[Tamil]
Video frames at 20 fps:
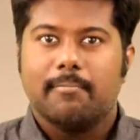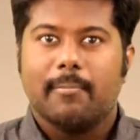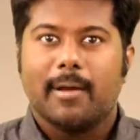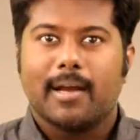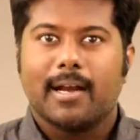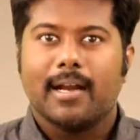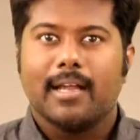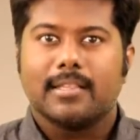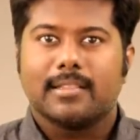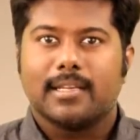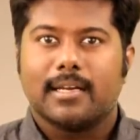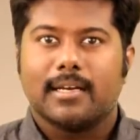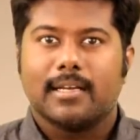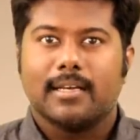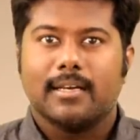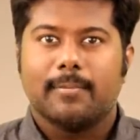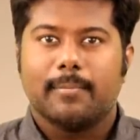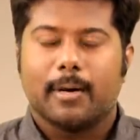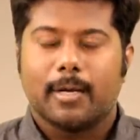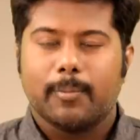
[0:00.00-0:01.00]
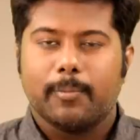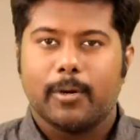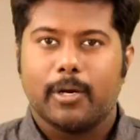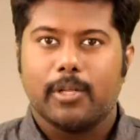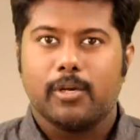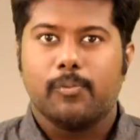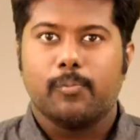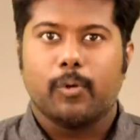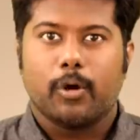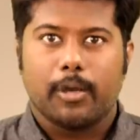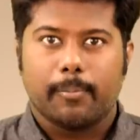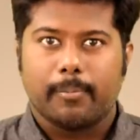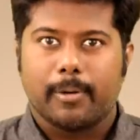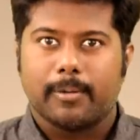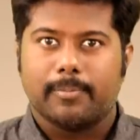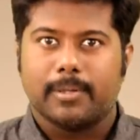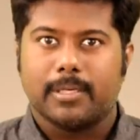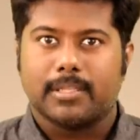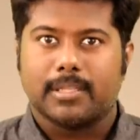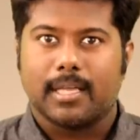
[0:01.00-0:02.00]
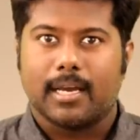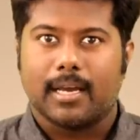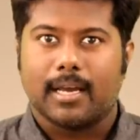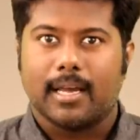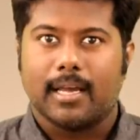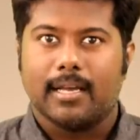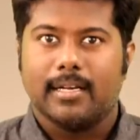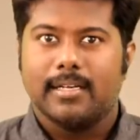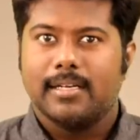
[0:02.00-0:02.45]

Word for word: மெகலாத்தான மறுபடியும் புகைப்படம் எடுத்தாங்க